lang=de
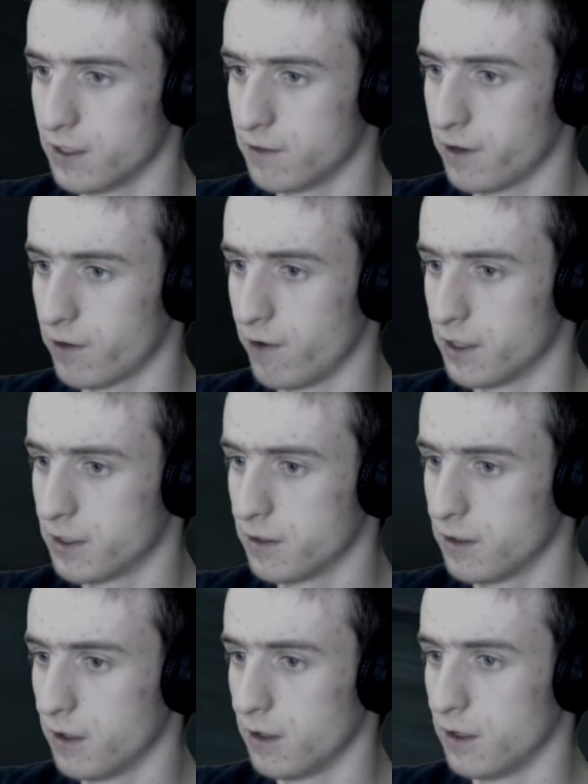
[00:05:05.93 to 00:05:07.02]
Frequenzen.
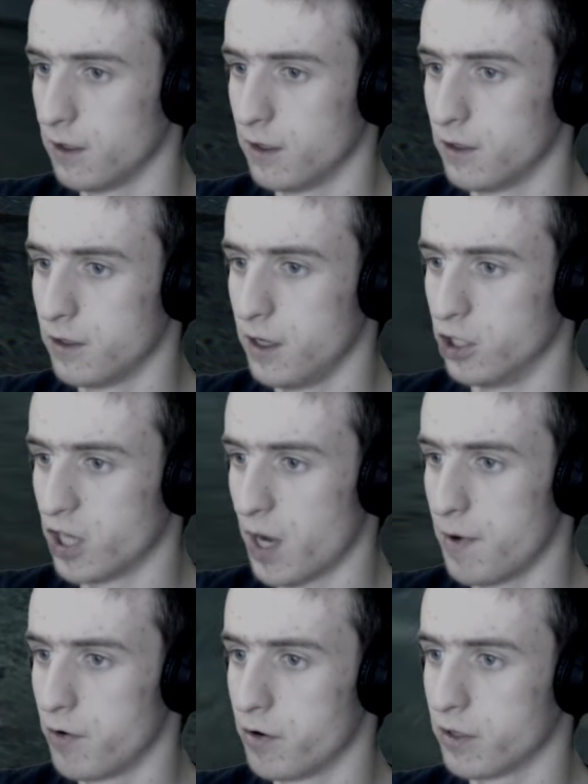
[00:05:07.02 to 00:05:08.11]
Ne,
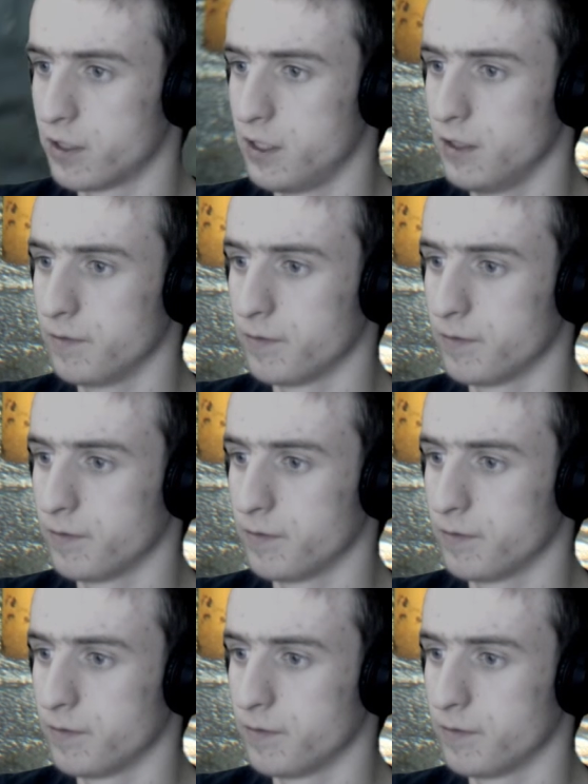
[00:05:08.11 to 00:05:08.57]
scheinbar nur noch die.